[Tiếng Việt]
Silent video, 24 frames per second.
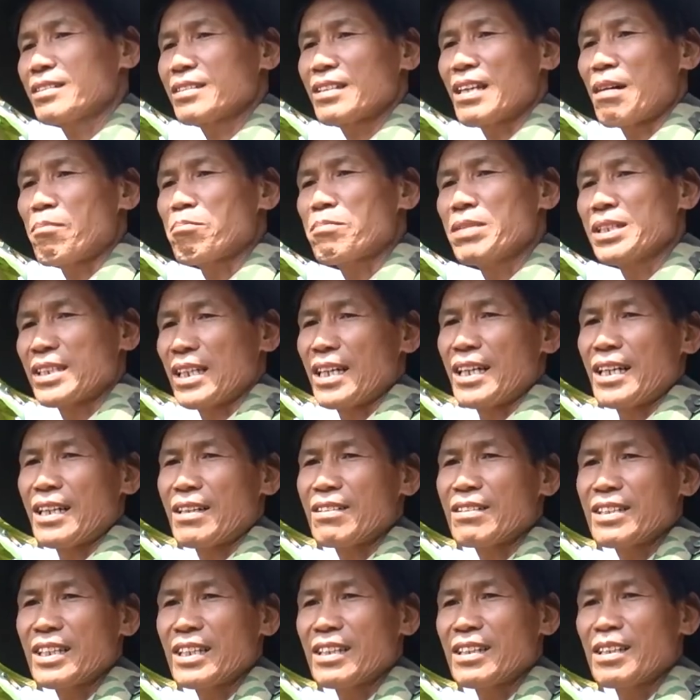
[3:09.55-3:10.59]
năm mươi xê,
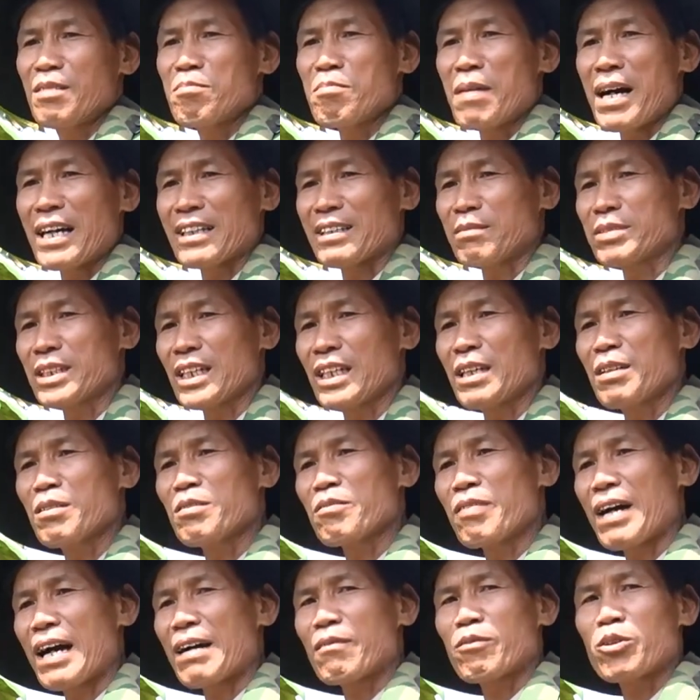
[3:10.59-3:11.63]
có khi đến ba trăm xê
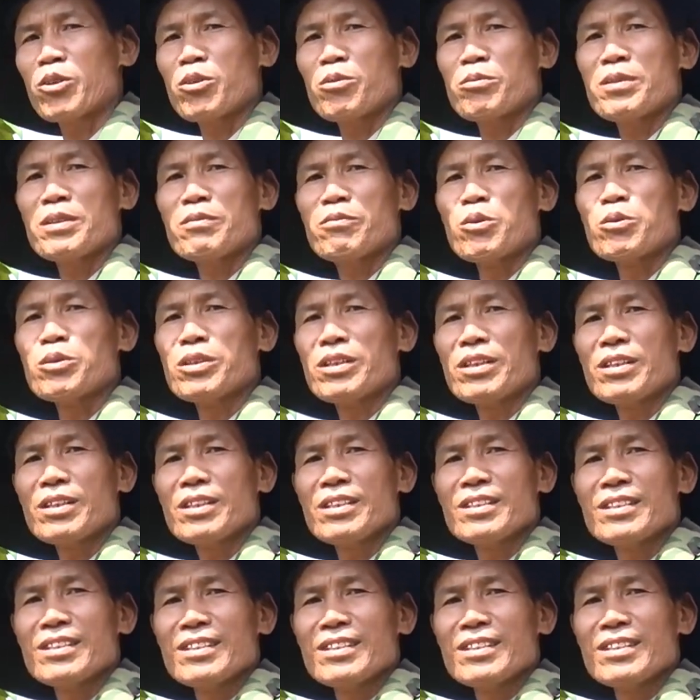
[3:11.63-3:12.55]
mình pha vô mình phun thôi.